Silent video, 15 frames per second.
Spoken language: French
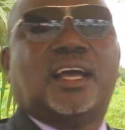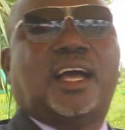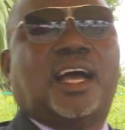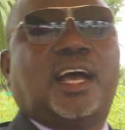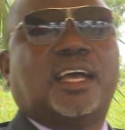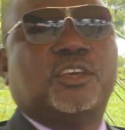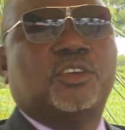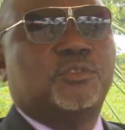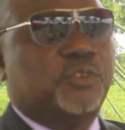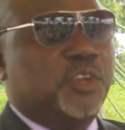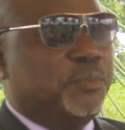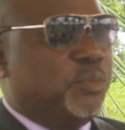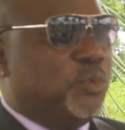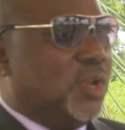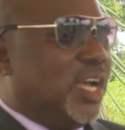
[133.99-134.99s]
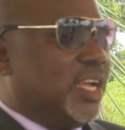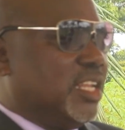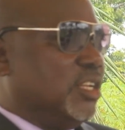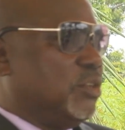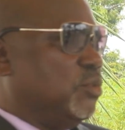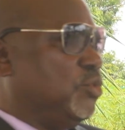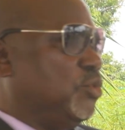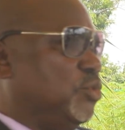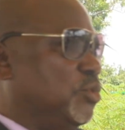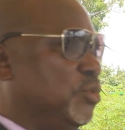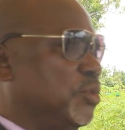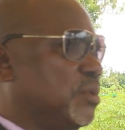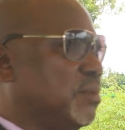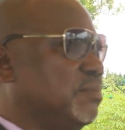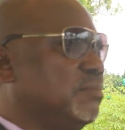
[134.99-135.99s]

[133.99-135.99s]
à œuvrer pour l'agriculture.